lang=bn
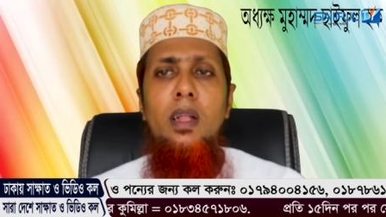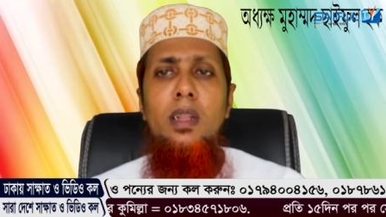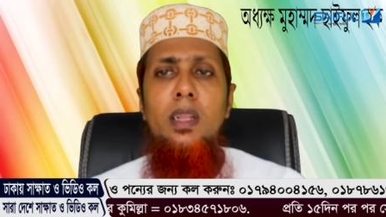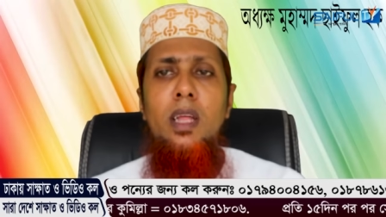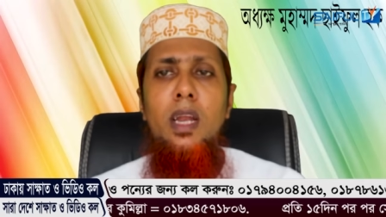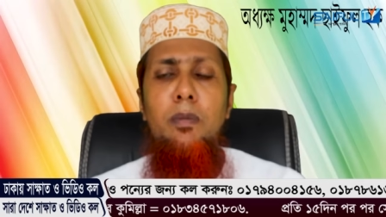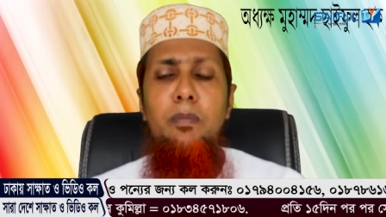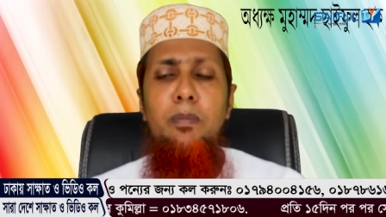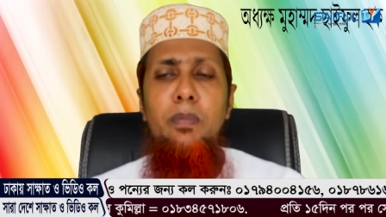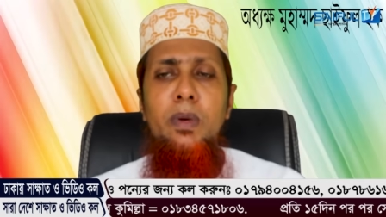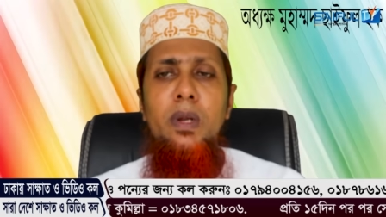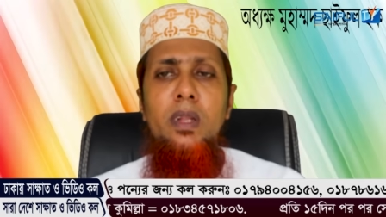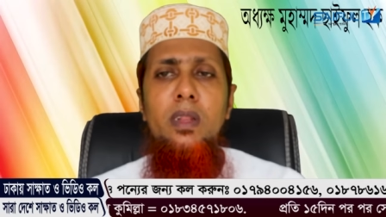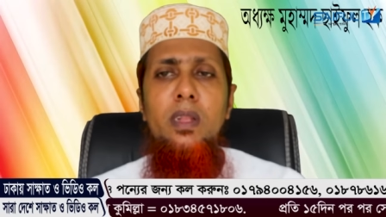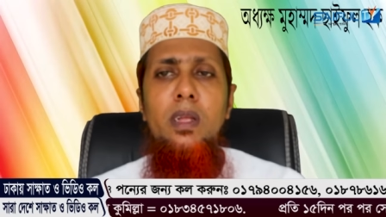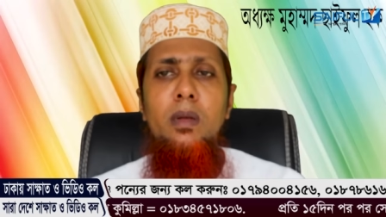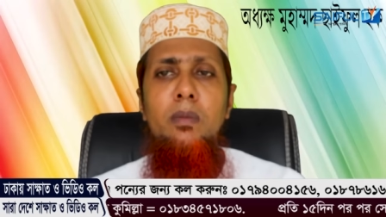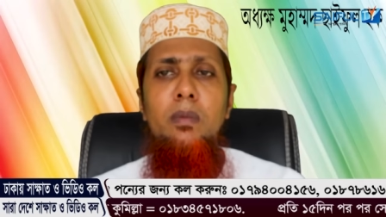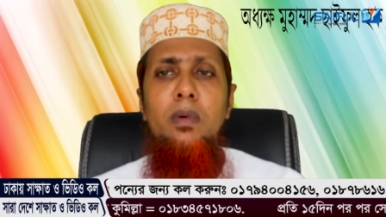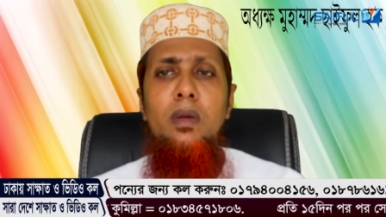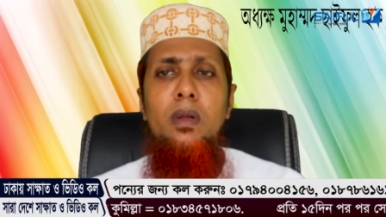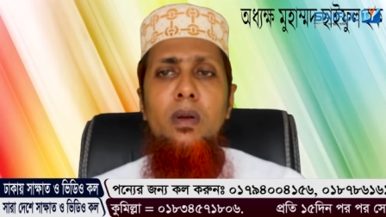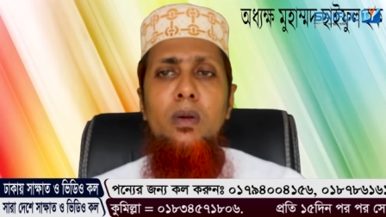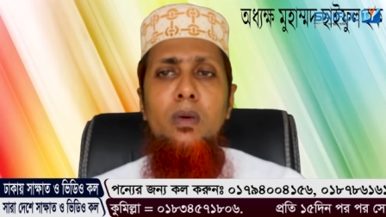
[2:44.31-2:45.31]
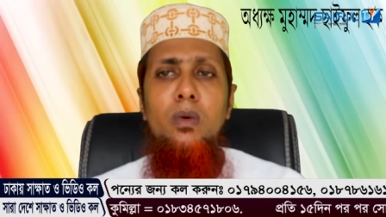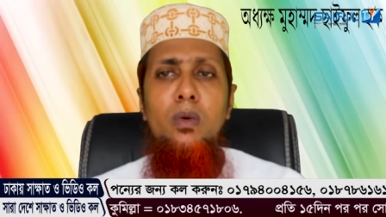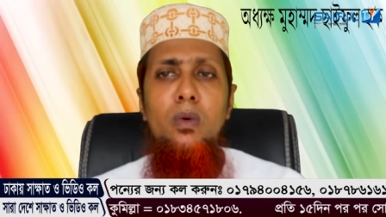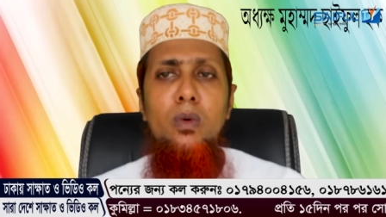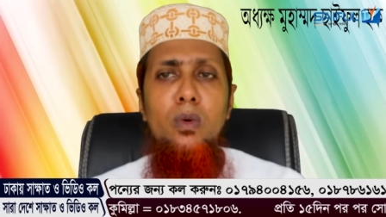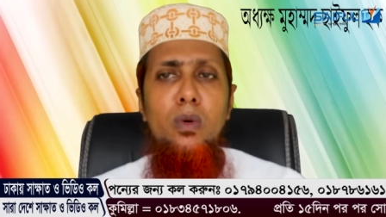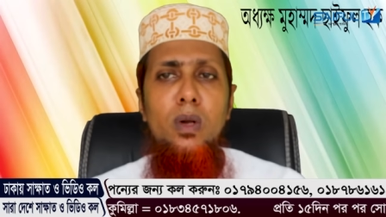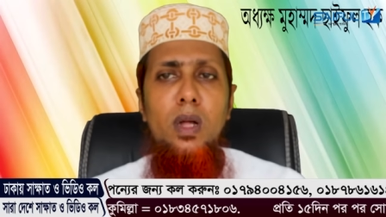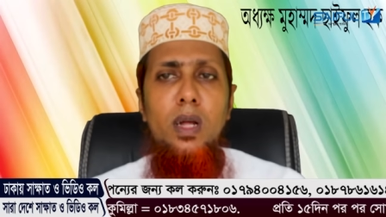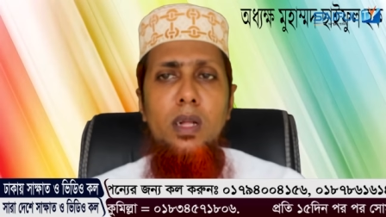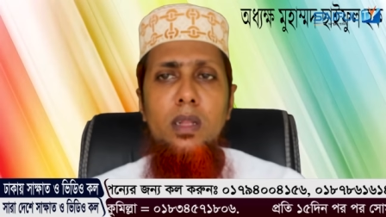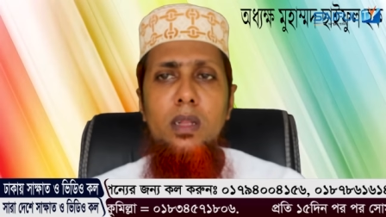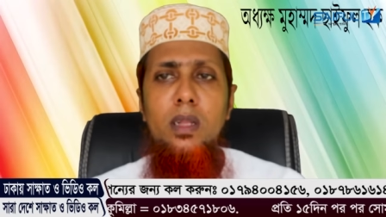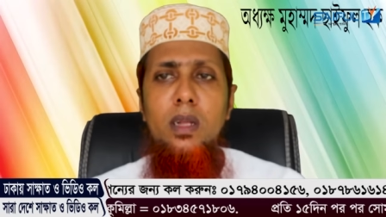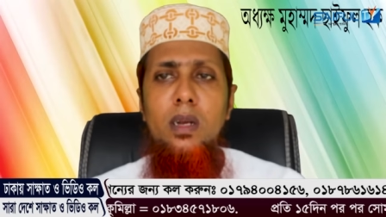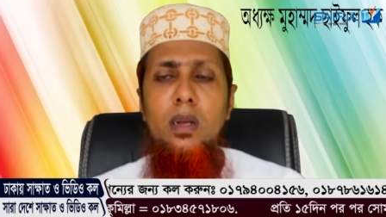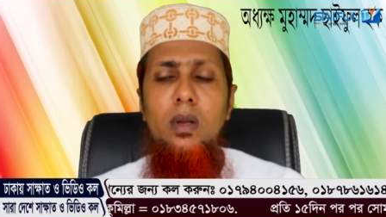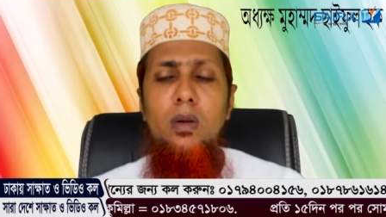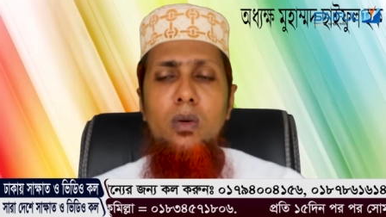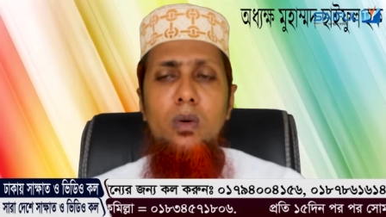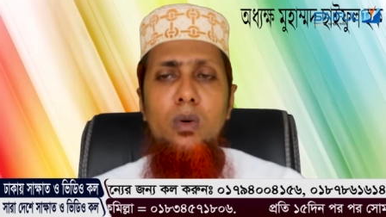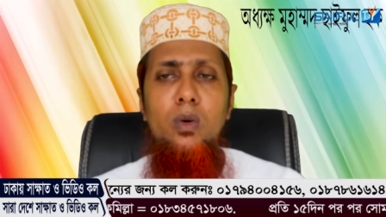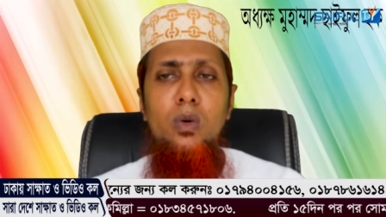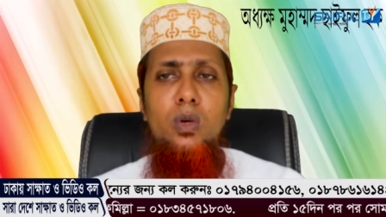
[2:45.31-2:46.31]
তারা পৃথিবীর কোনো
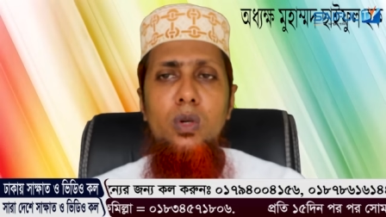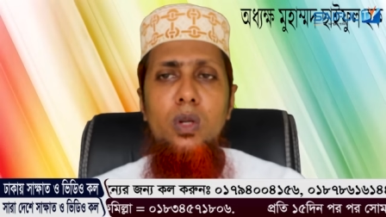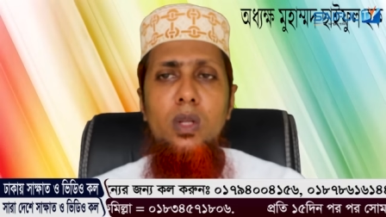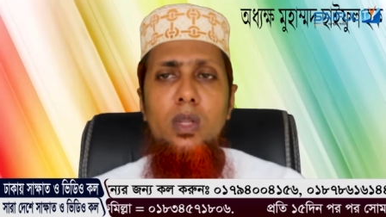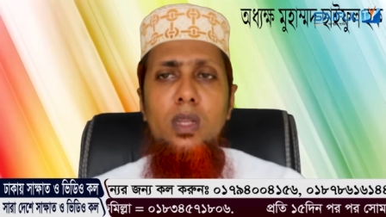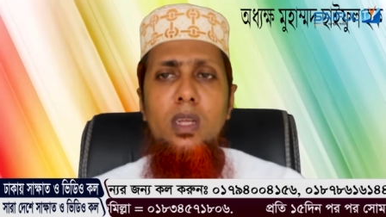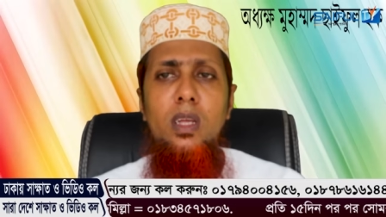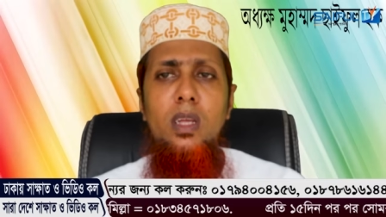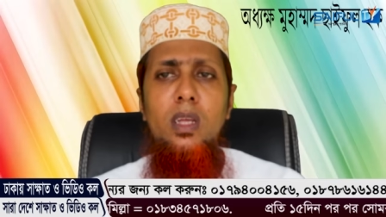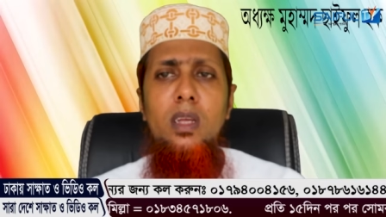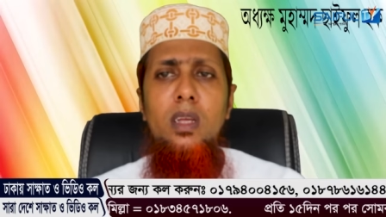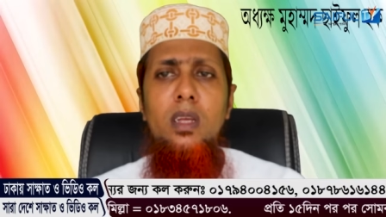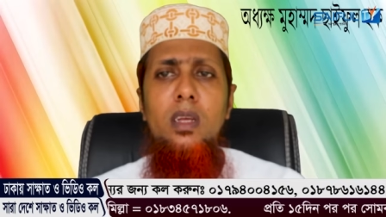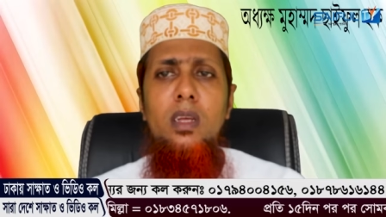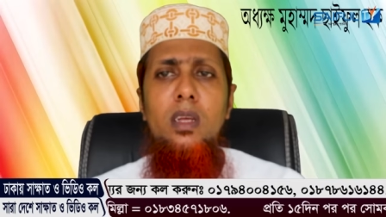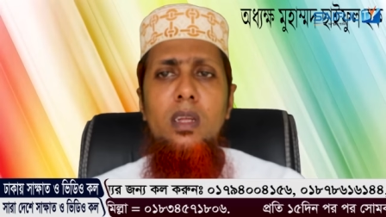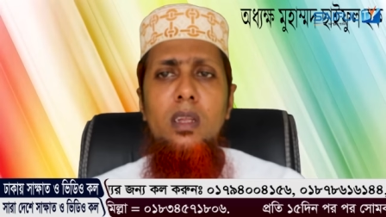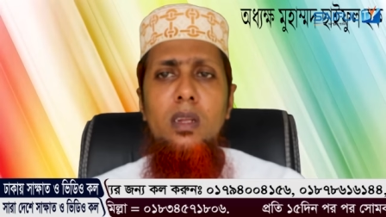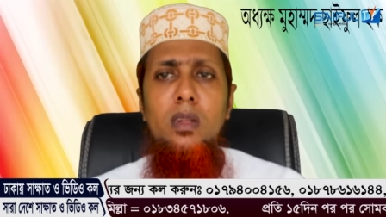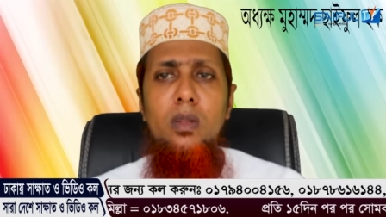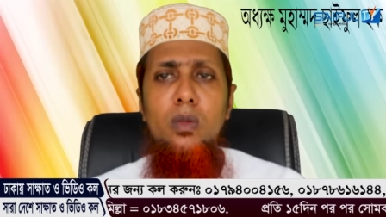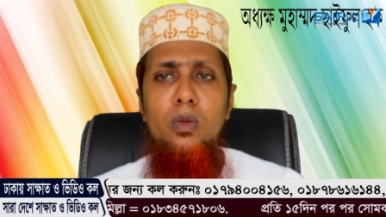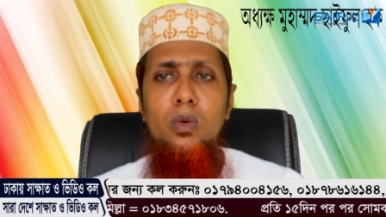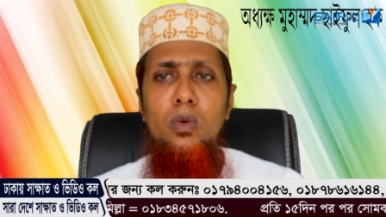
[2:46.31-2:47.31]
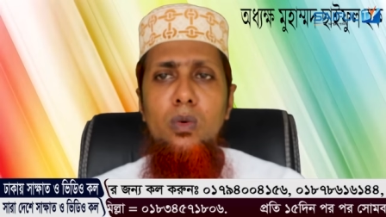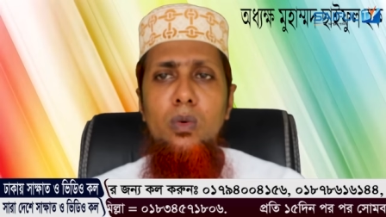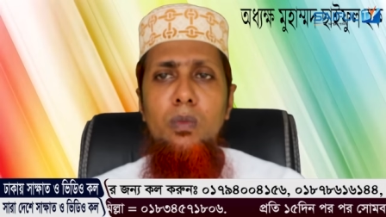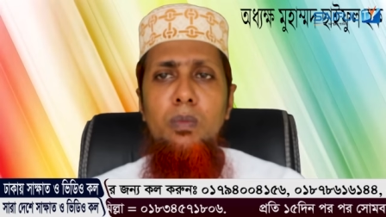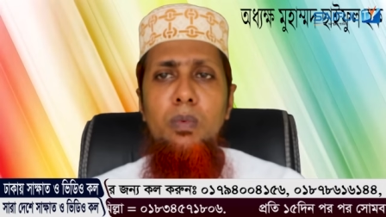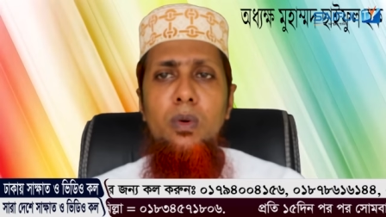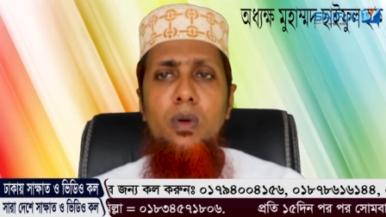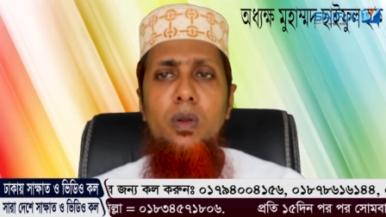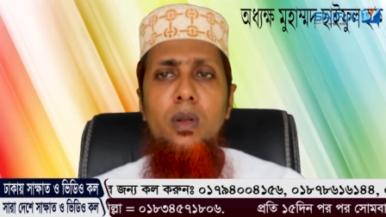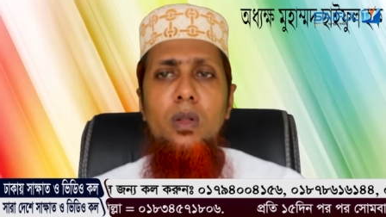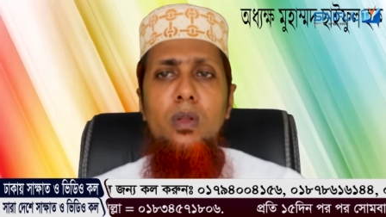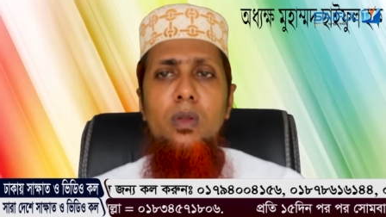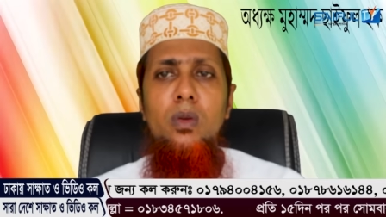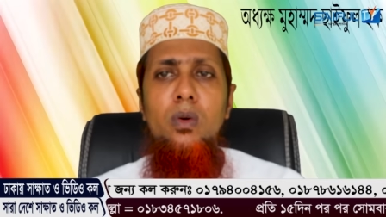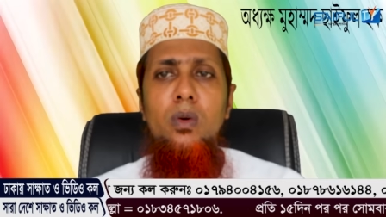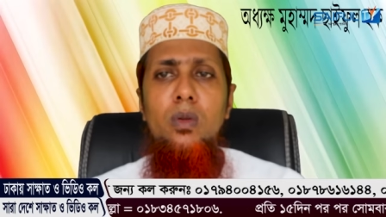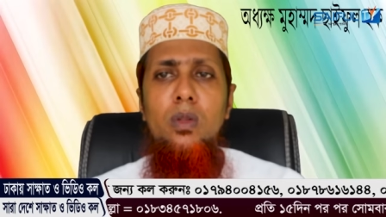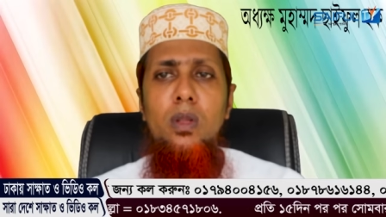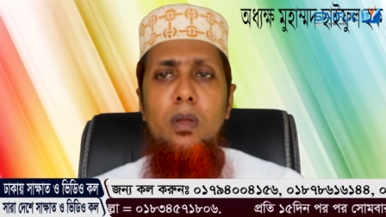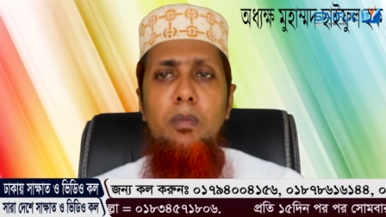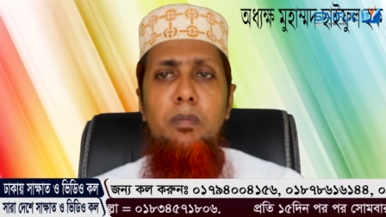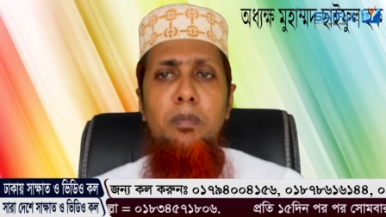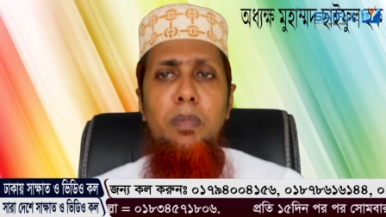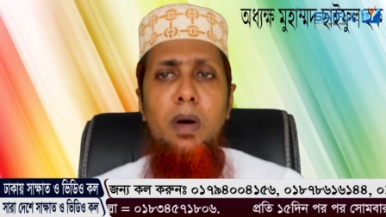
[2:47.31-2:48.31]
ডাক্তারের ঔষধ কি কিন্তু উপকৃত
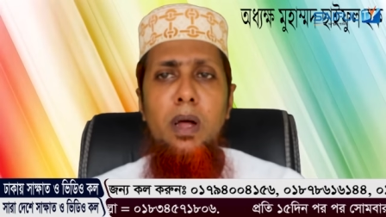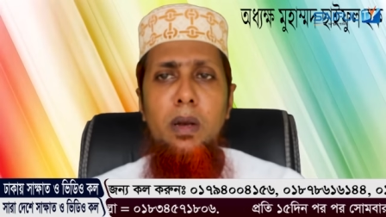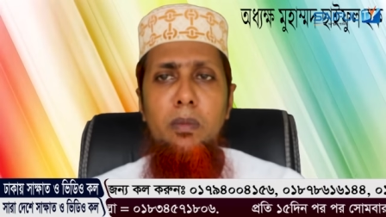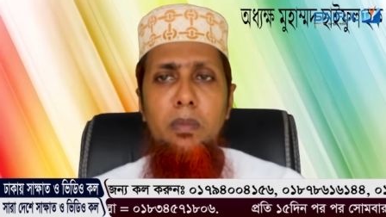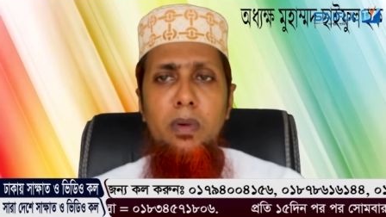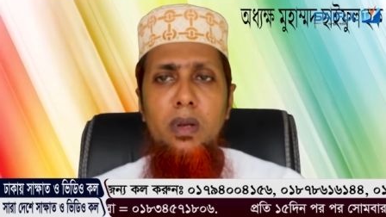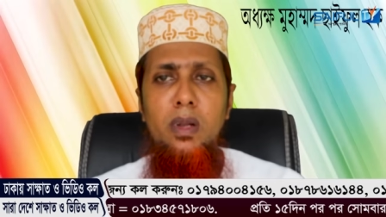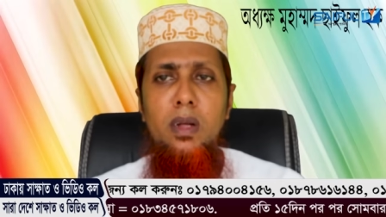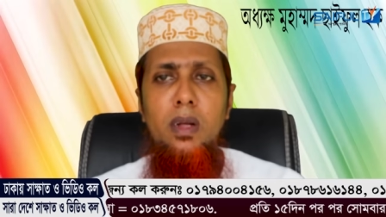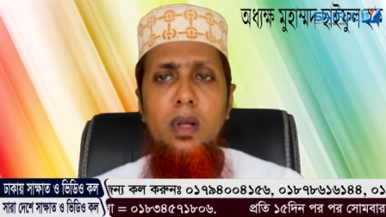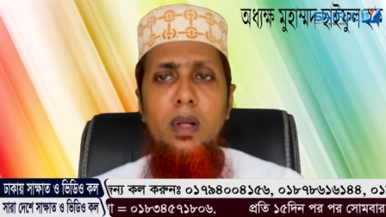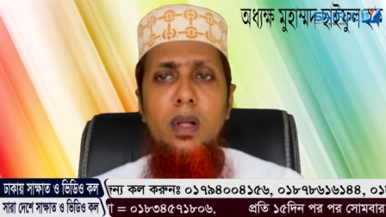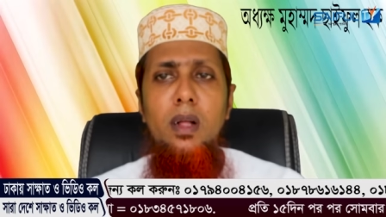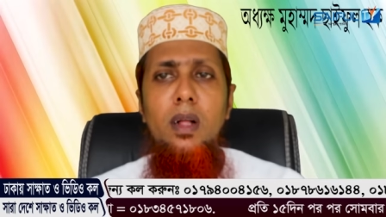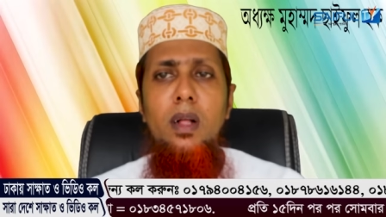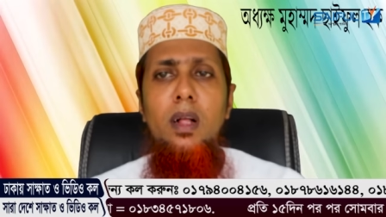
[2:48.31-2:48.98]
হতে পারবে না